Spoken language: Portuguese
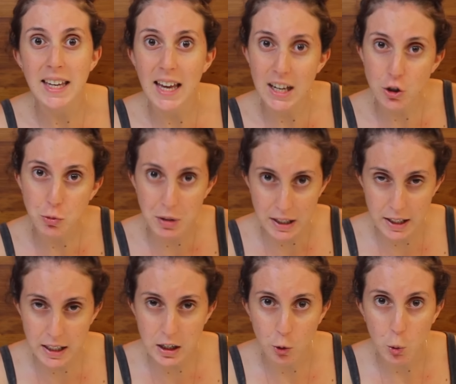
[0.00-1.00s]
E eles me
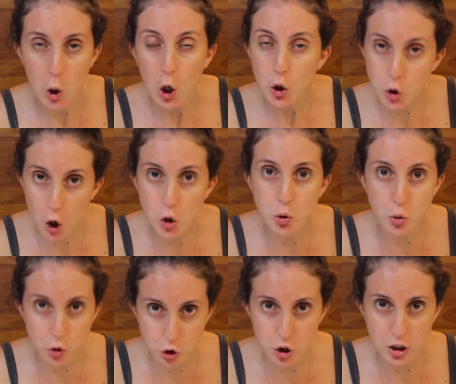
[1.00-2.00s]
ligam todos
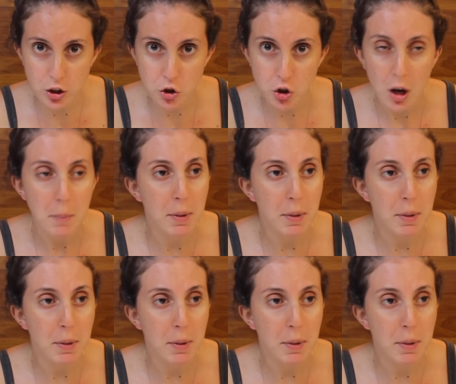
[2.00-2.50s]
os dias,